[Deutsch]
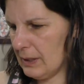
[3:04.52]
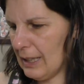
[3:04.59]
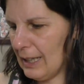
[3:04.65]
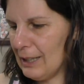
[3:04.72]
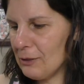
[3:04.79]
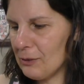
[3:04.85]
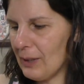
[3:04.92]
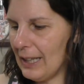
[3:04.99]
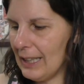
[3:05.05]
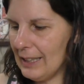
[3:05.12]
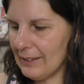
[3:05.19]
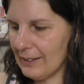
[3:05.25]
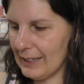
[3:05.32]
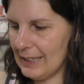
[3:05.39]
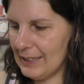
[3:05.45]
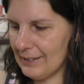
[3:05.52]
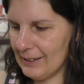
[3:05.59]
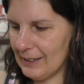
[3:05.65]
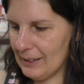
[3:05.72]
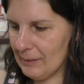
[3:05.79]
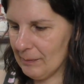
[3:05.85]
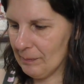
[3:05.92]
ist alles so
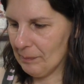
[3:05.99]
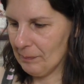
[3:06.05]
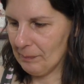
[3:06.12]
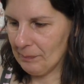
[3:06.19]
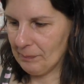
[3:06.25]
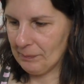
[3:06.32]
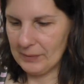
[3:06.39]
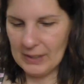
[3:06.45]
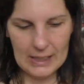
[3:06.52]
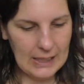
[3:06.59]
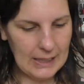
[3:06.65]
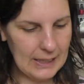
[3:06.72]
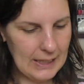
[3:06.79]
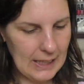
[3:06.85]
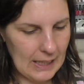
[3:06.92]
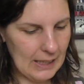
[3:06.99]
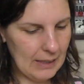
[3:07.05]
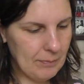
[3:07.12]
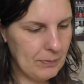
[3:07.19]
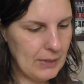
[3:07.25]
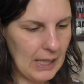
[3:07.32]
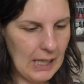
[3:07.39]
eingerieselt.
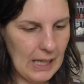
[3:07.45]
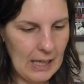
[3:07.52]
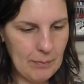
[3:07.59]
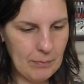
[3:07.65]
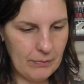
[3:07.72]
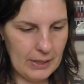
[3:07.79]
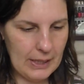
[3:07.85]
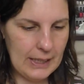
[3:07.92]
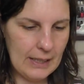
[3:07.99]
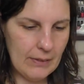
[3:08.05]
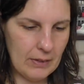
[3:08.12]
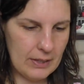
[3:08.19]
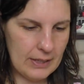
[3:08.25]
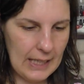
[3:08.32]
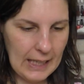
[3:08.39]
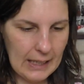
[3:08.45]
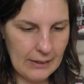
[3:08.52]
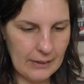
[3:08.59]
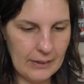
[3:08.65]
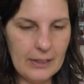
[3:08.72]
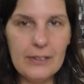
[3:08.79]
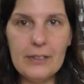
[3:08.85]
Ja, da haben wir hier was
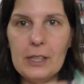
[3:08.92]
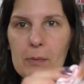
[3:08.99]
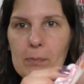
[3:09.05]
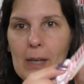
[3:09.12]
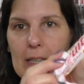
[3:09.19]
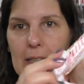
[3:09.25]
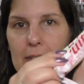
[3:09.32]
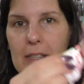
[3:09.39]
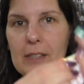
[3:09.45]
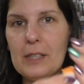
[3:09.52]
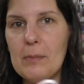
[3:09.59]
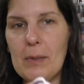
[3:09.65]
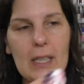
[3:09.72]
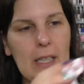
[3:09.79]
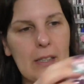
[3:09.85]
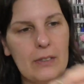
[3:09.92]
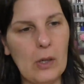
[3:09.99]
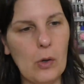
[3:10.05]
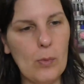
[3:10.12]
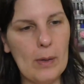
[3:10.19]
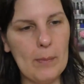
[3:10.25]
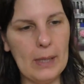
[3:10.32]
Leckeres. Ich mache das jetzt immer hier
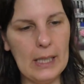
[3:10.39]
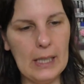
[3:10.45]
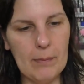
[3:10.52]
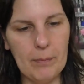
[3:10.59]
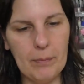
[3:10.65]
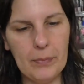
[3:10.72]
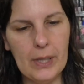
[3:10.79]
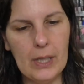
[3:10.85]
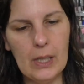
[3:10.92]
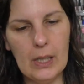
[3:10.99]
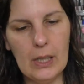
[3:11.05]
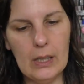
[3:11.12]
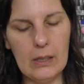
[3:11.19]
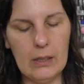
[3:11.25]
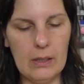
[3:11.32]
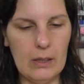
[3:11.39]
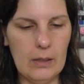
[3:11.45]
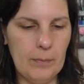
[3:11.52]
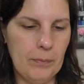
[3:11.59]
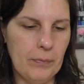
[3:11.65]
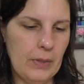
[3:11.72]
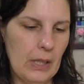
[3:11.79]
sauber mal eben.
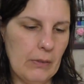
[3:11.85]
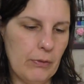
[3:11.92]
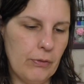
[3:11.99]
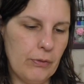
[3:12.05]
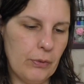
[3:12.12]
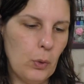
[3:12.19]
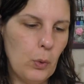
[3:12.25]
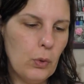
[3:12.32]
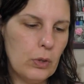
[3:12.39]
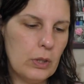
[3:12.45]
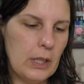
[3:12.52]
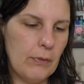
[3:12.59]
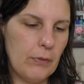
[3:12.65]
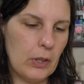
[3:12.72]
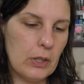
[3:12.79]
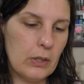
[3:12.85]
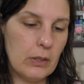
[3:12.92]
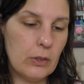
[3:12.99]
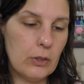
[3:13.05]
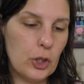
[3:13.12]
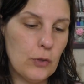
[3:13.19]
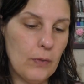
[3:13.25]
Ähm, Fruity von
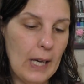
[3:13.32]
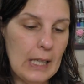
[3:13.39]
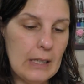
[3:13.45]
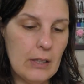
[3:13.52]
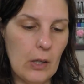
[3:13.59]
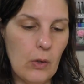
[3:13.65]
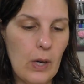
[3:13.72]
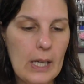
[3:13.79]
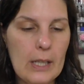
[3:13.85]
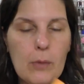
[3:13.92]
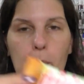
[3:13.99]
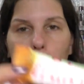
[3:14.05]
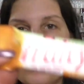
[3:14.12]
Schwartau, eine